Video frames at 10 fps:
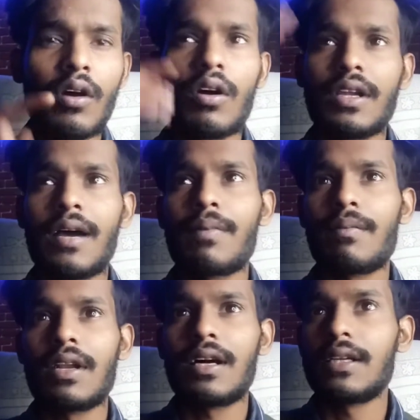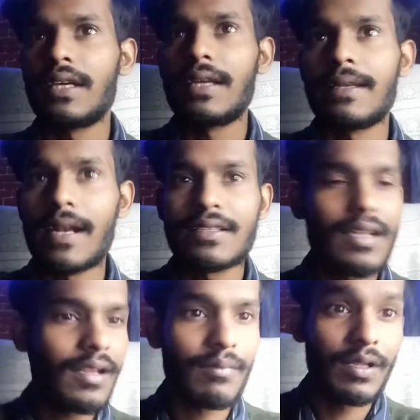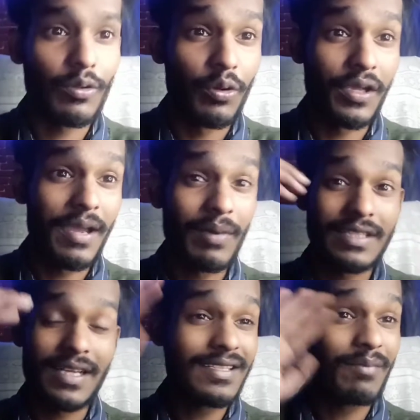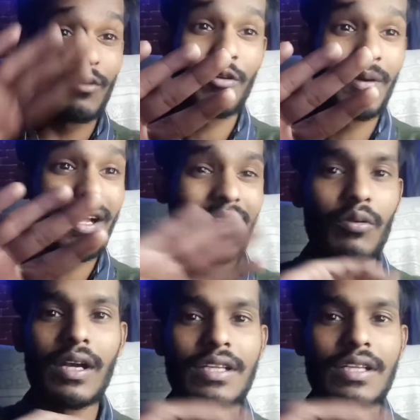और यहाँ पर मेरा ये नेट चलना बंद हो गया है भाई जैसे अपलोड पर डालता हूँ